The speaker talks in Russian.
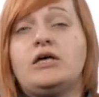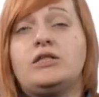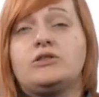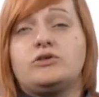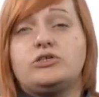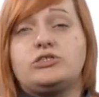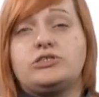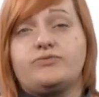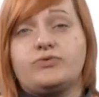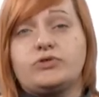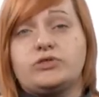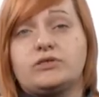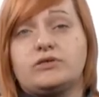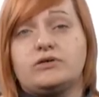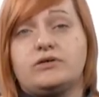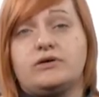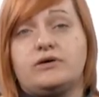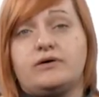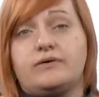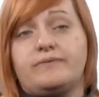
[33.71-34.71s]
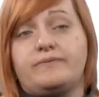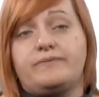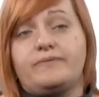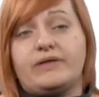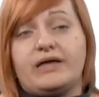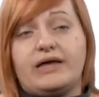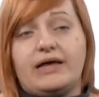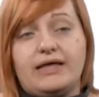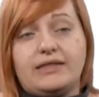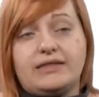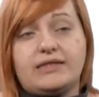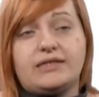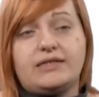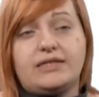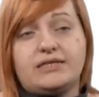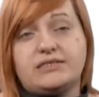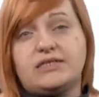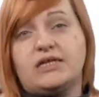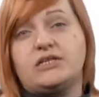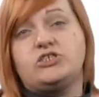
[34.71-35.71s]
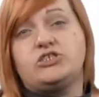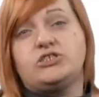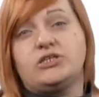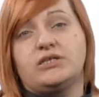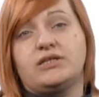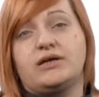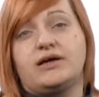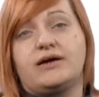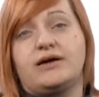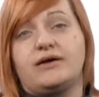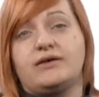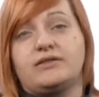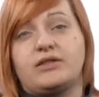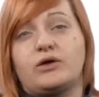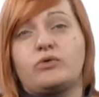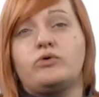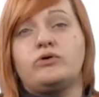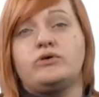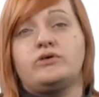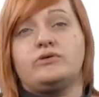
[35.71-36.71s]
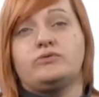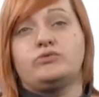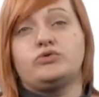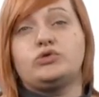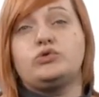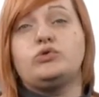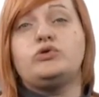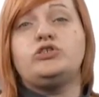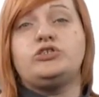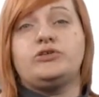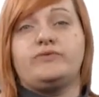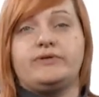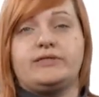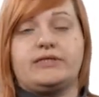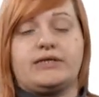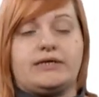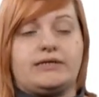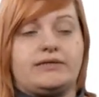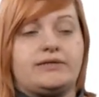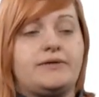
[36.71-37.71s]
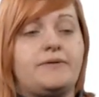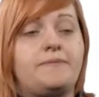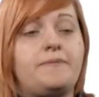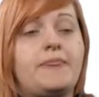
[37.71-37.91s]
То есть вот э, это достаточно такой устойчивый тренд.